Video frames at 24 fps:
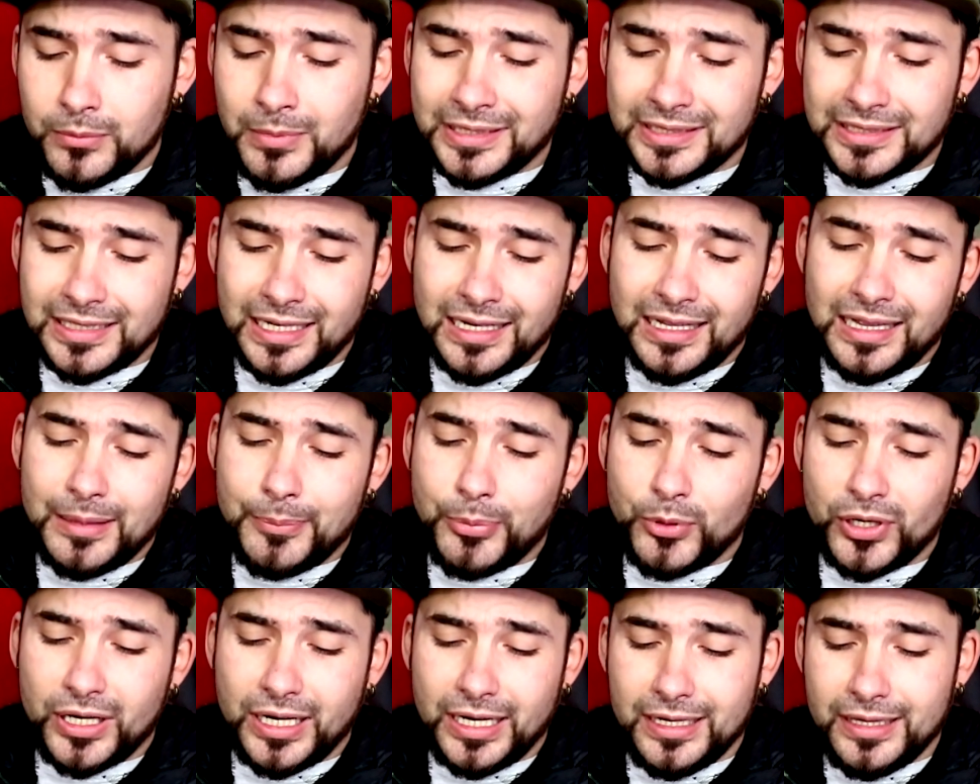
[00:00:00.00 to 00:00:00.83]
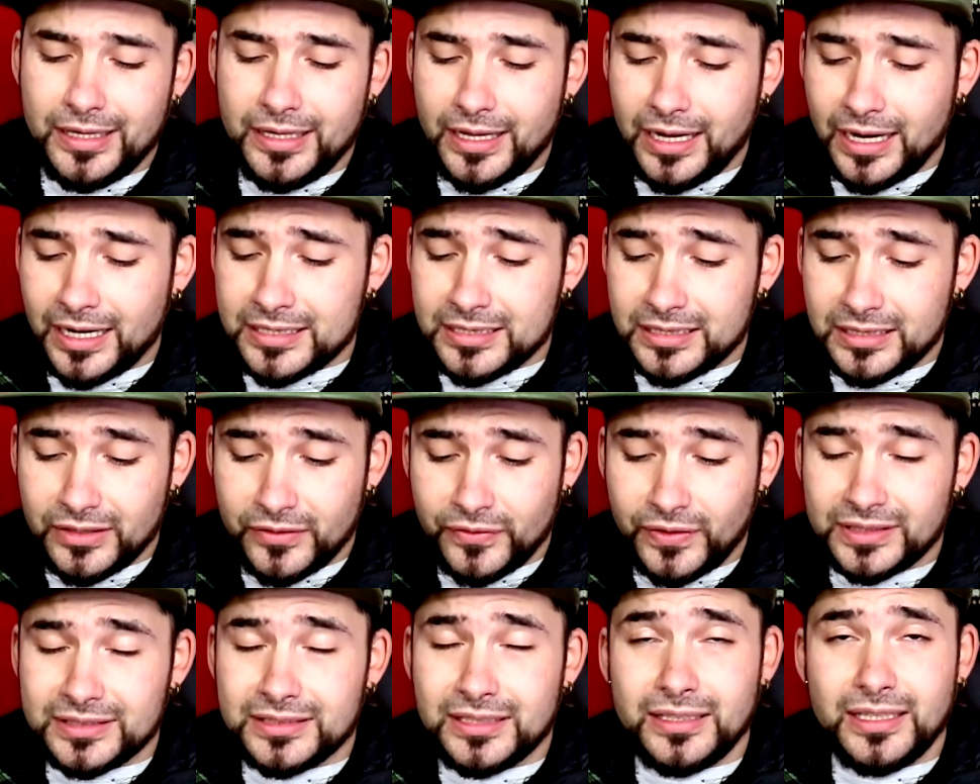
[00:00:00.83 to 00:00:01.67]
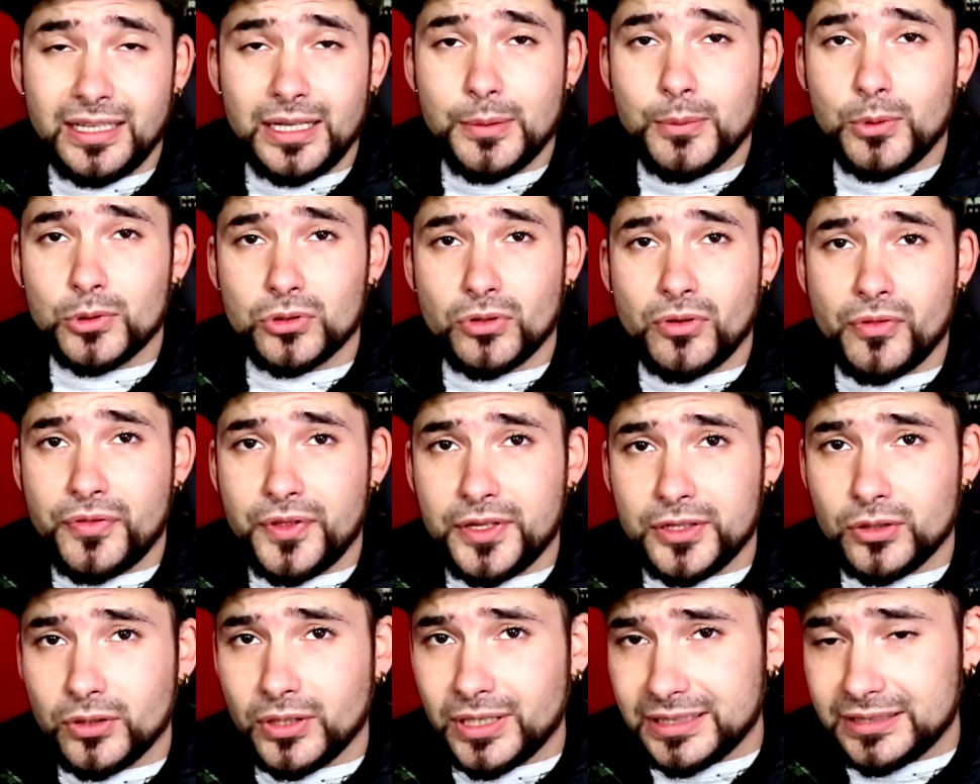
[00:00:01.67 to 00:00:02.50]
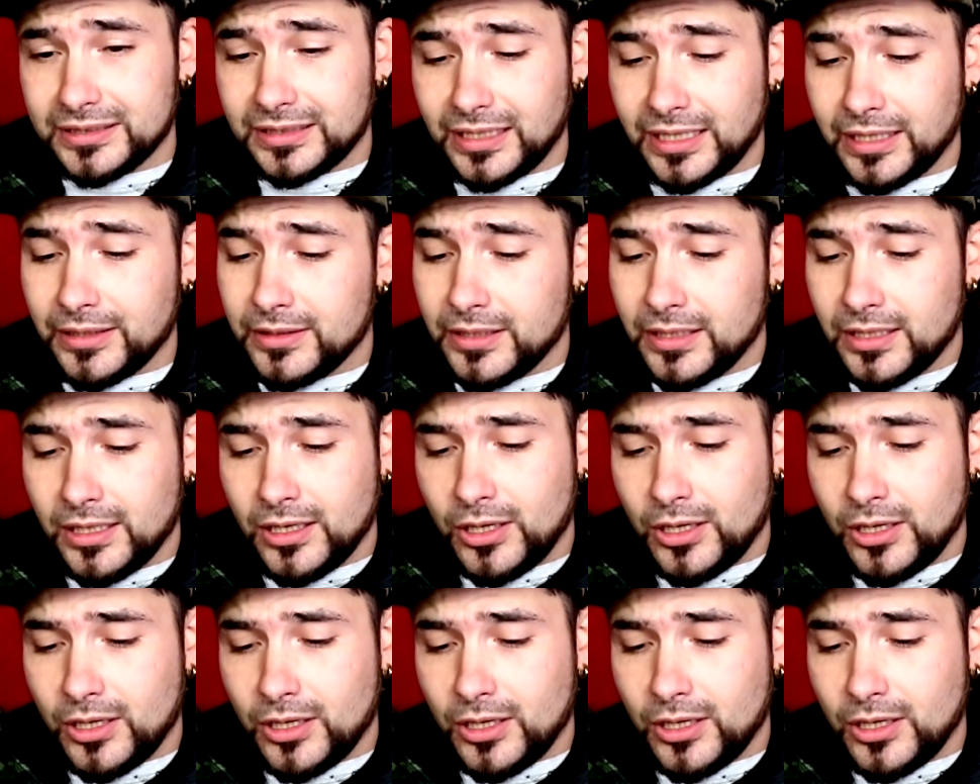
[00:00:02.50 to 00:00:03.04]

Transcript: Más que nada porque el día que se te fastidie el botoncito este,